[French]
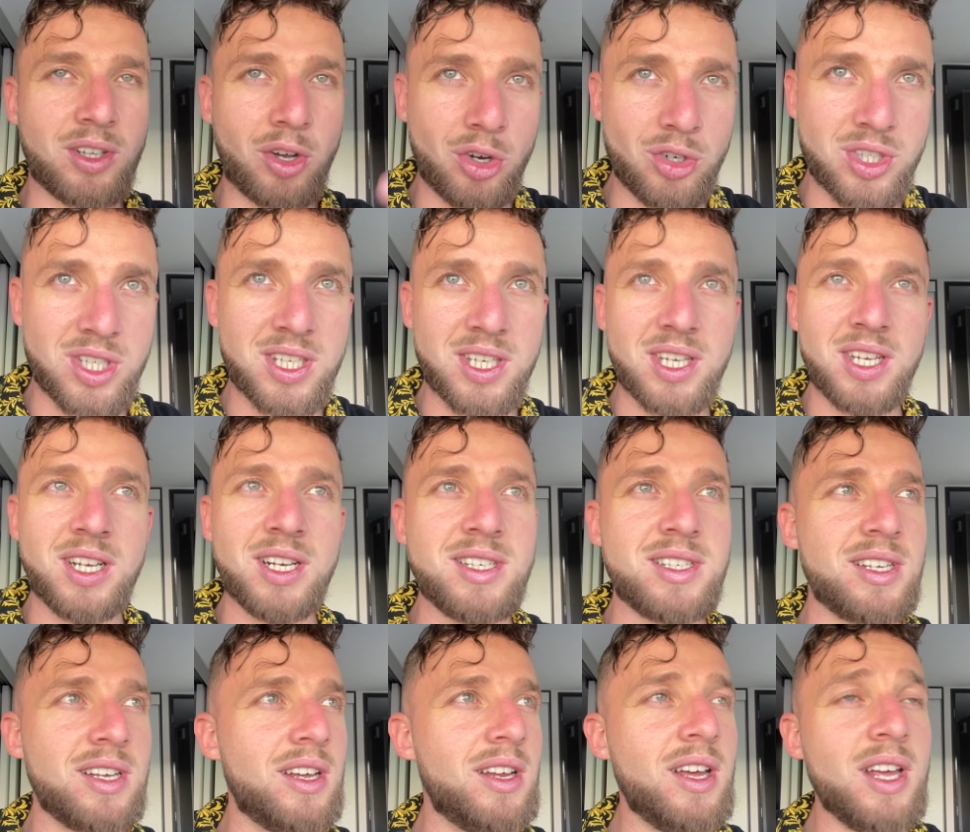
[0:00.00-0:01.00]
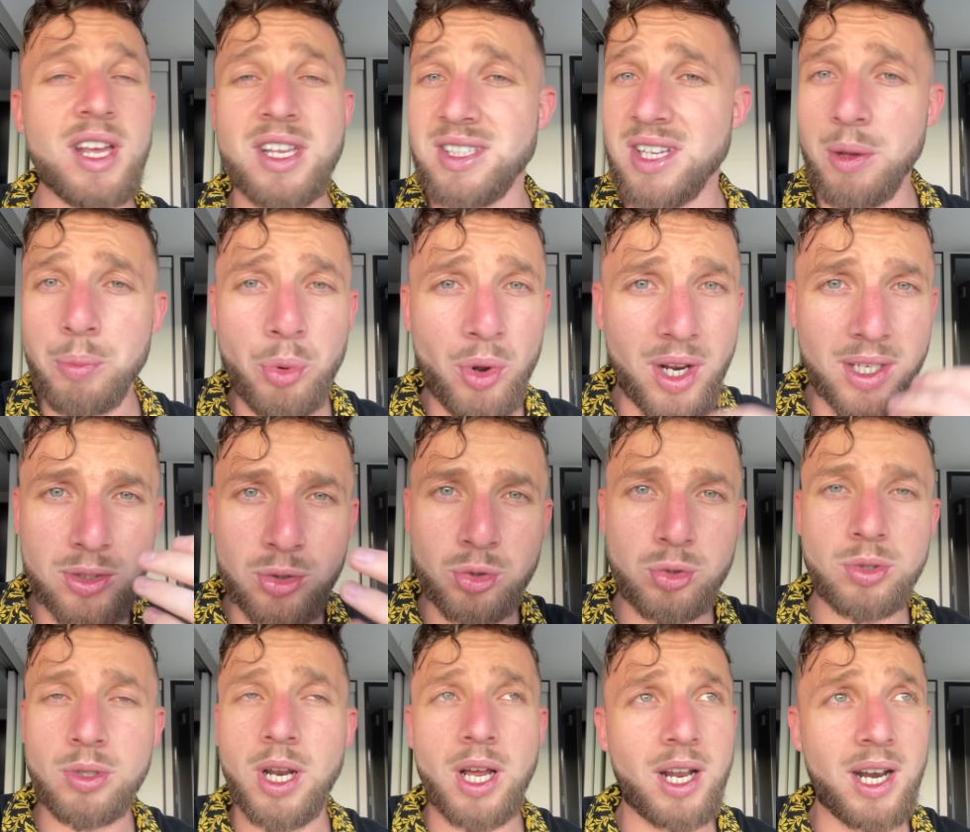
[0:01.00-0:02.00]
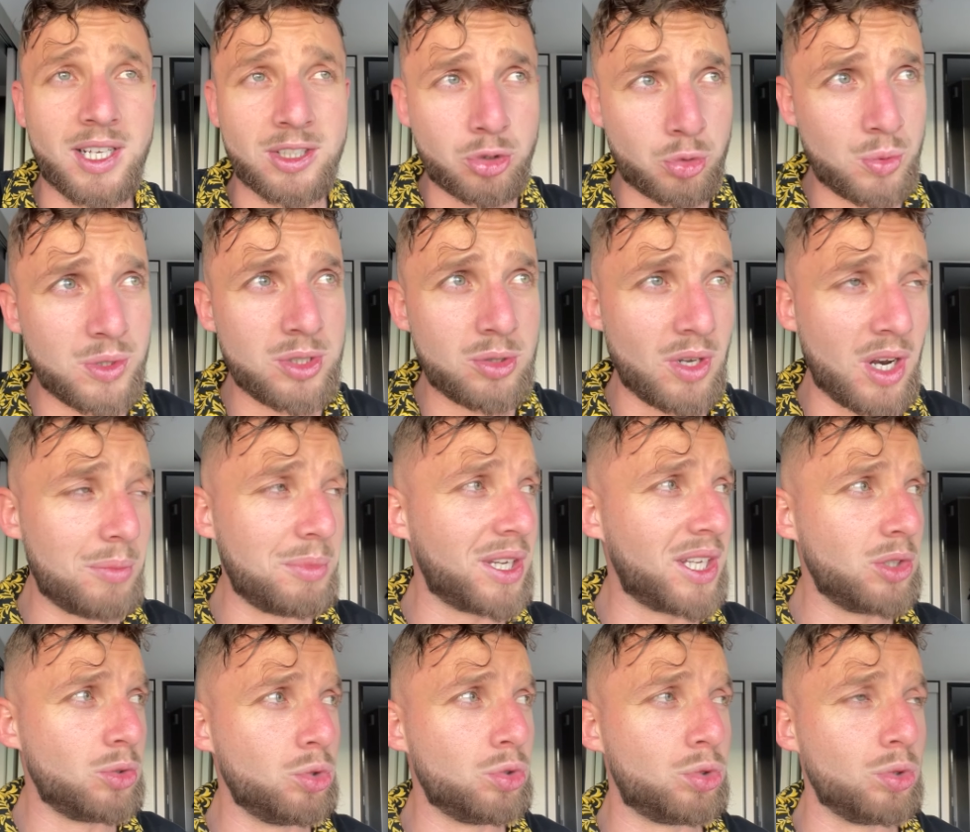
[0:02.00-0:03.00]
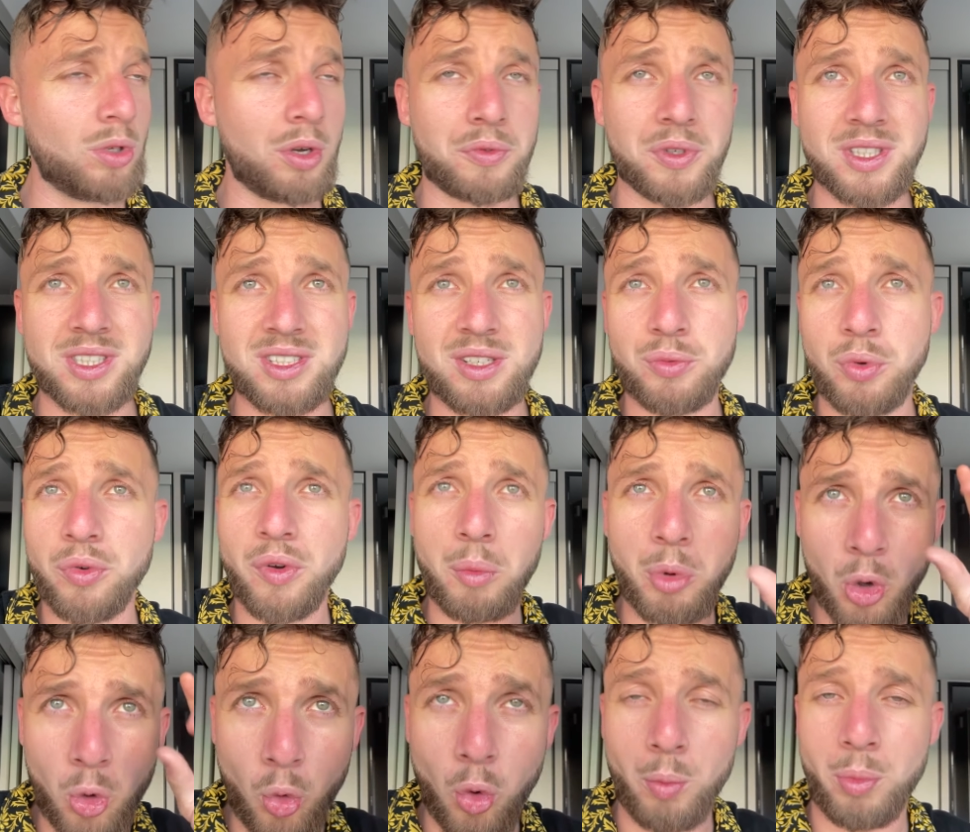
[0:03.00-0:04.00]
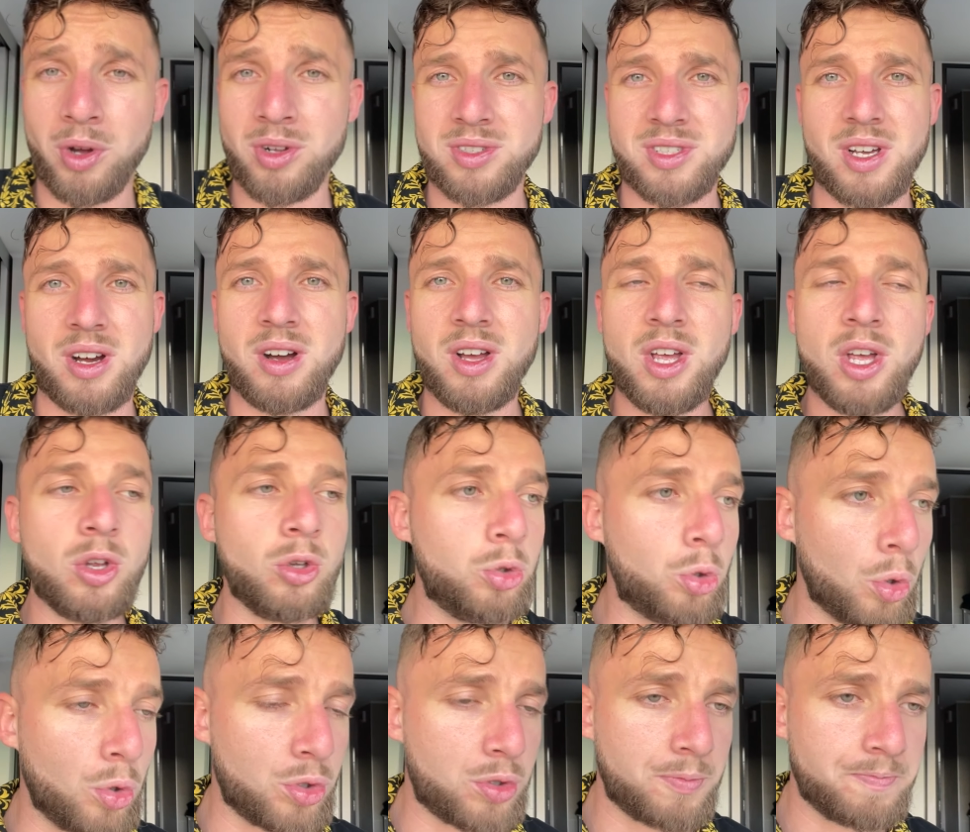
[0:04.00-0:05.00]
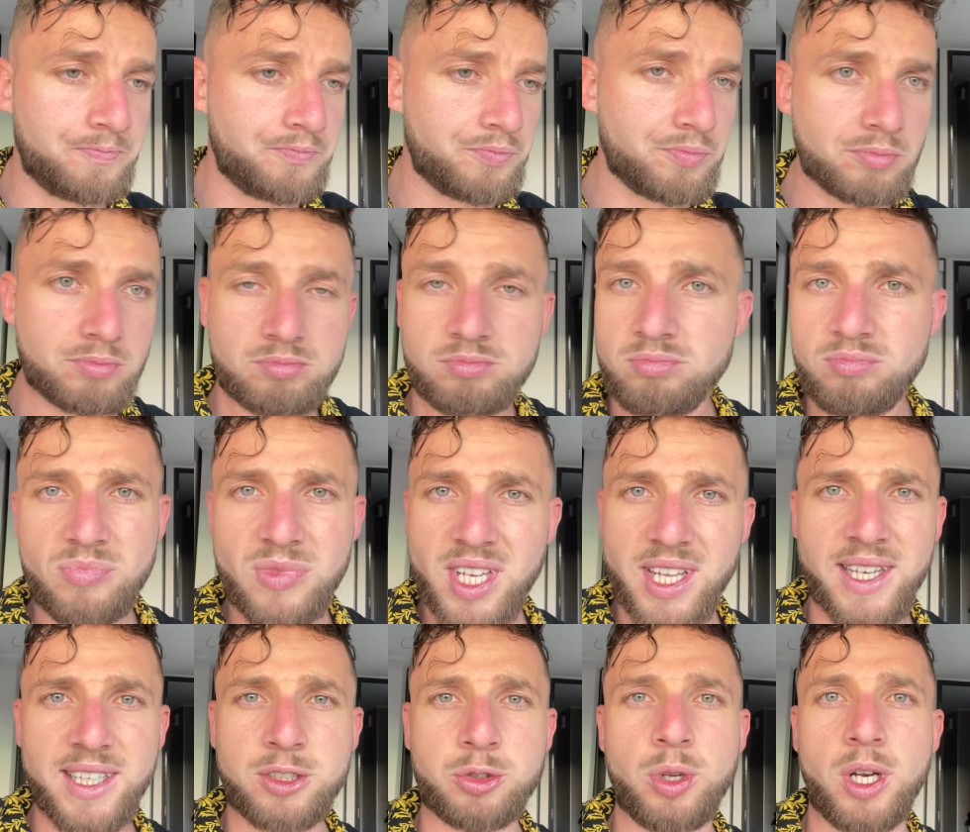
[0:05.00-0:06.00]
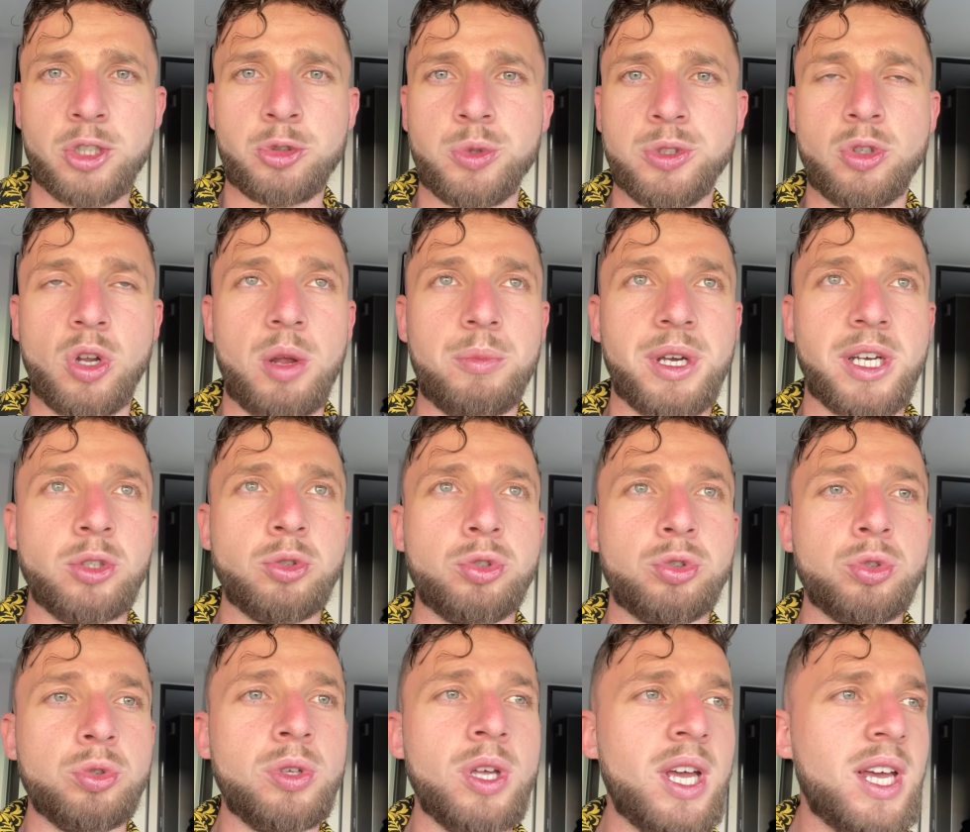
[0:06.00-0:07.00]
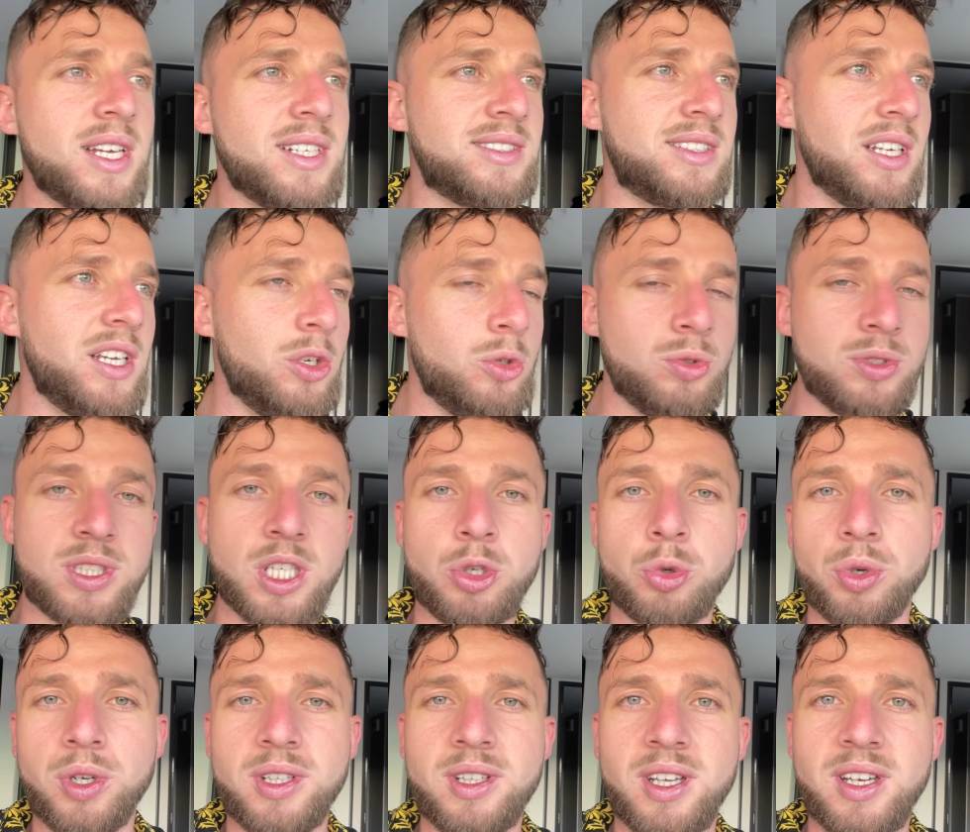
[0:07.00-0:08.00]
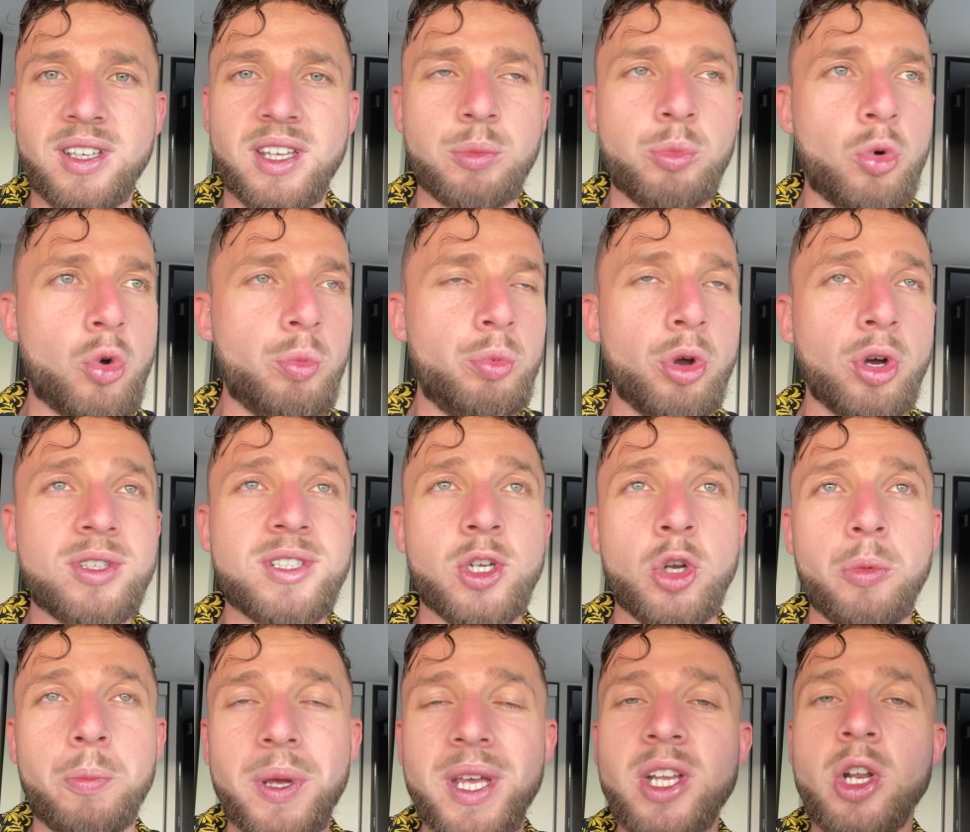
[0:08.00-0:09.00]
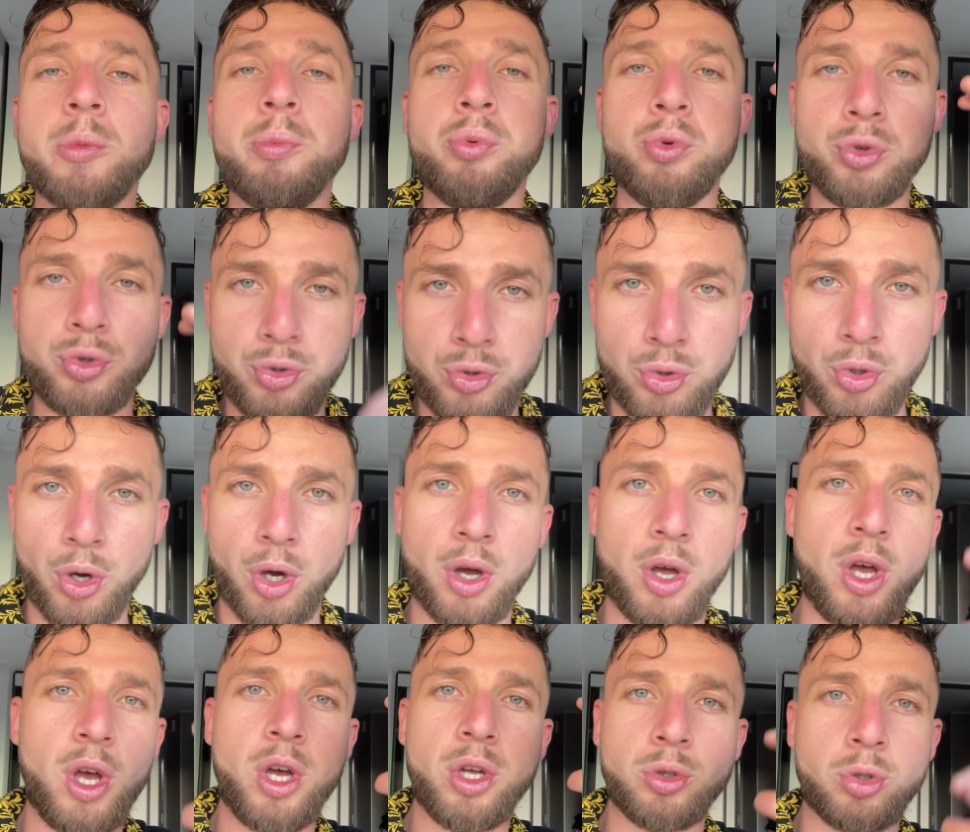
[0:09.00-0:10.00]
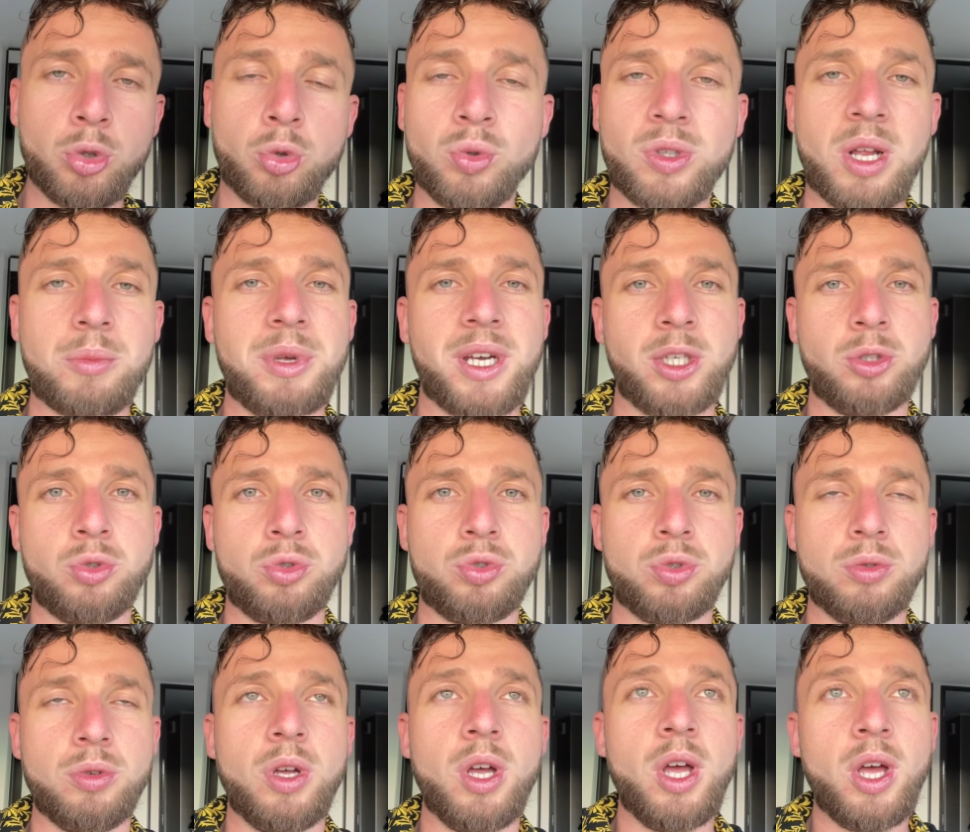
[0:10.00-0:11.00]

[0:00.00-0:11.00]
tranquille, c'est un peu la, la, la Suisse de l'Amérique du Sud, en fait, ici. Il faut vraiment comprendre ça. Donc, Qu'est-ce que la Suisse de l'Amérique du Sud C'est une sécurité qui est beaucoup plus haute. C'est le pays le plus sûr de toute l'Amérique du Sud.